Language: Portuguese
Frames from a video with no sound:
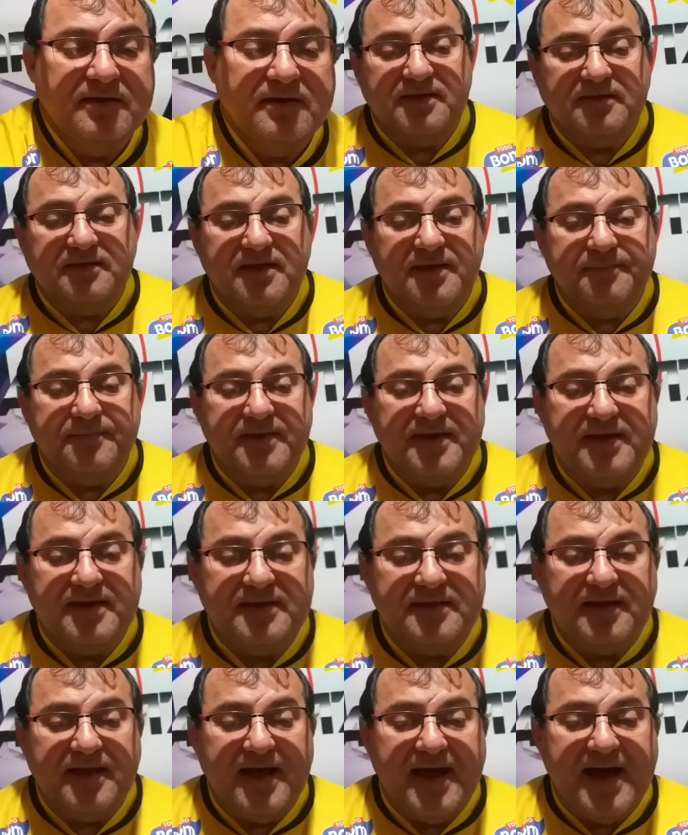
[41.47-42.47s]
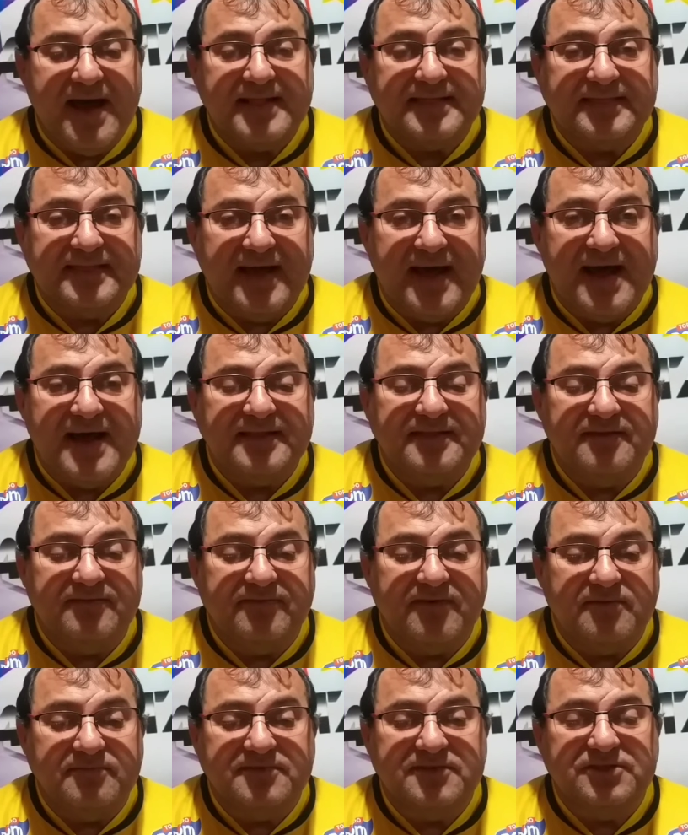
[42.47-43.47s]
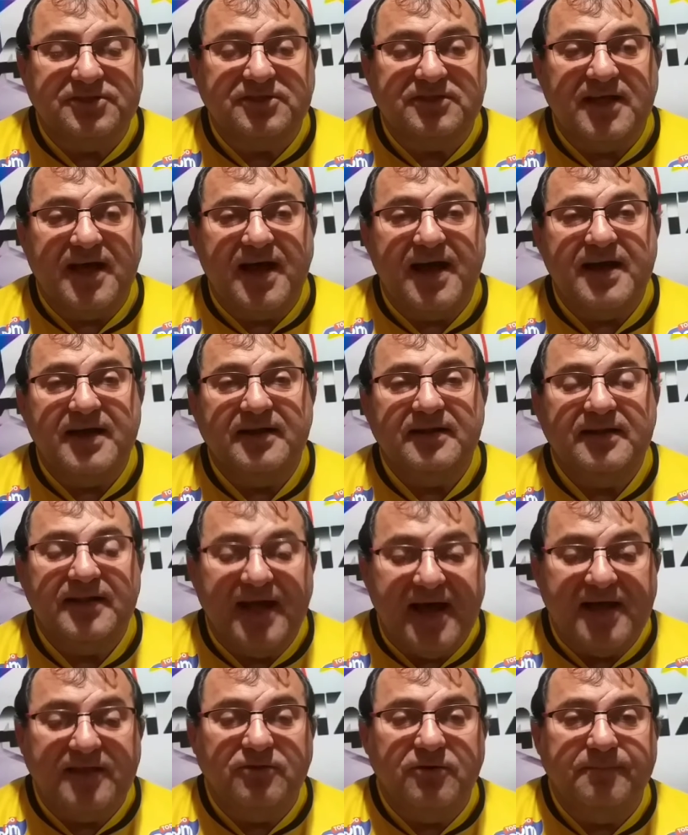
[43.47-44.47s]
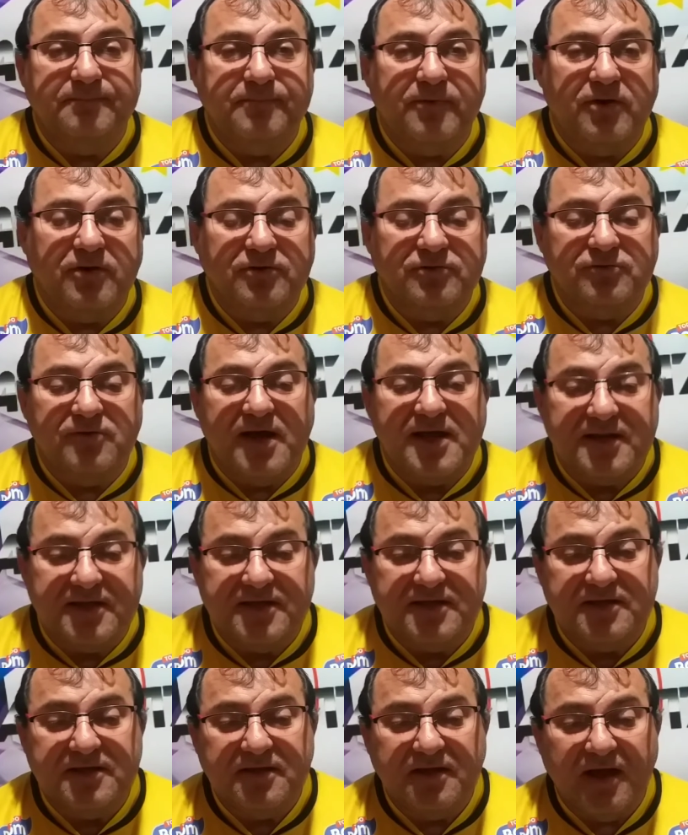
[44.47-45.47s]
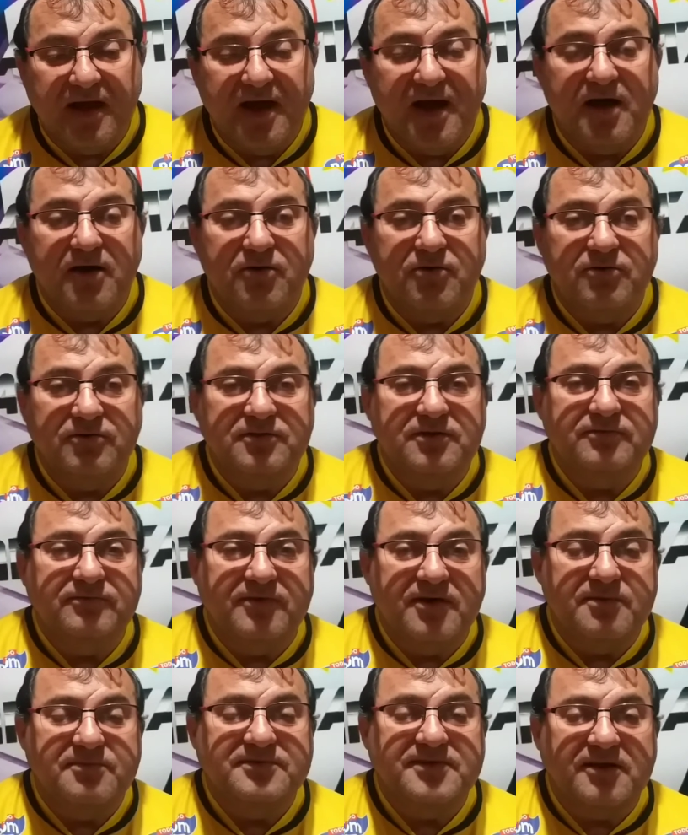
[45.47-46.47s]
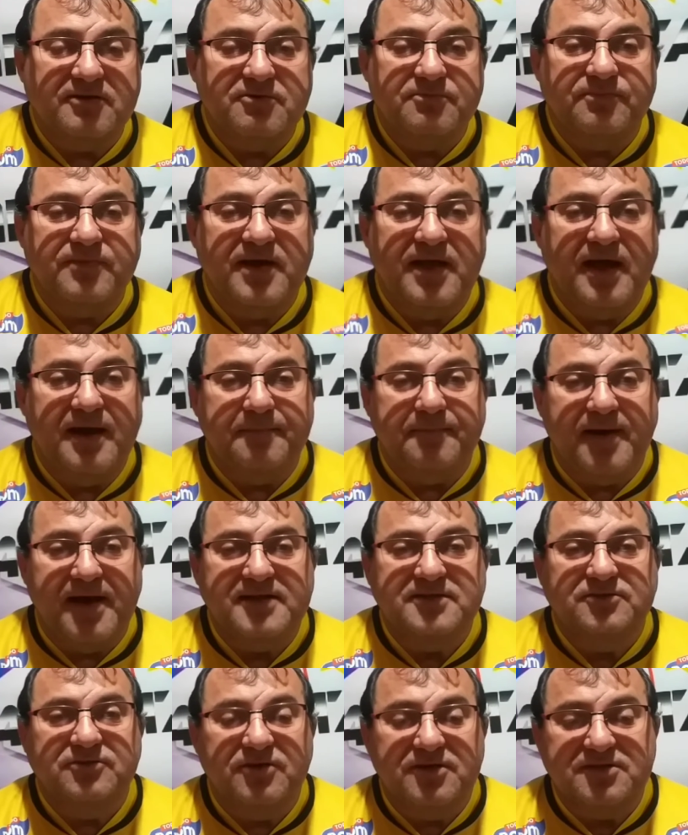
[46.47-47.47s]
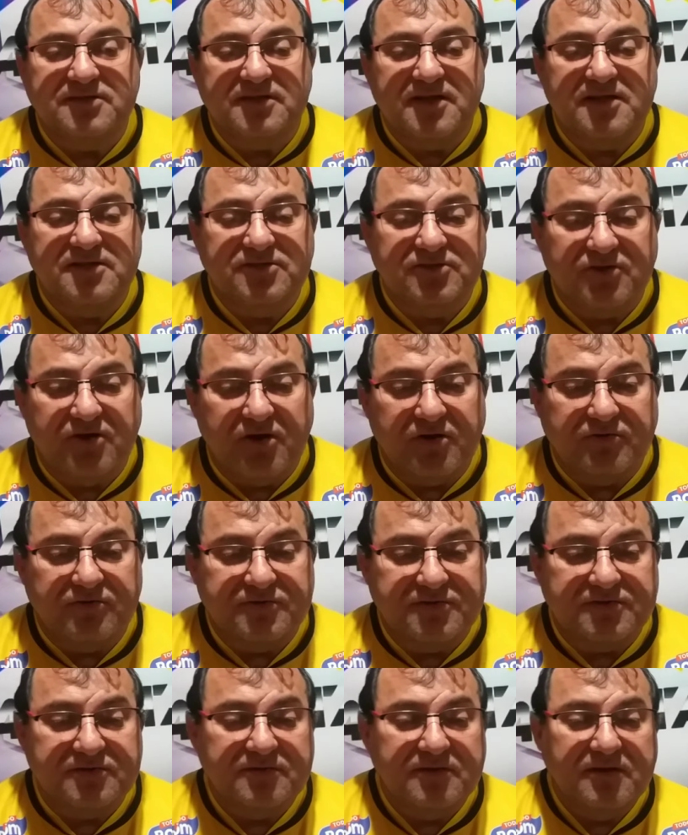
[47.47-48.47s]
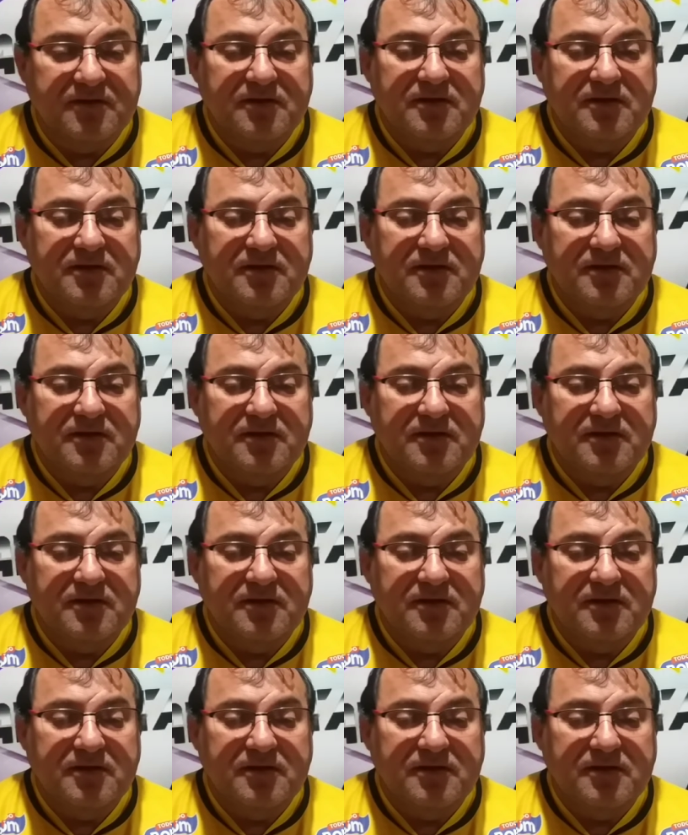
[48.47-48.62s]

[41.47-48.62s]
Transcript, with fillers: E também à tarde vamos estar lá no Polo do Airi, aonde vamos acompanhar mais dois grandes jogos.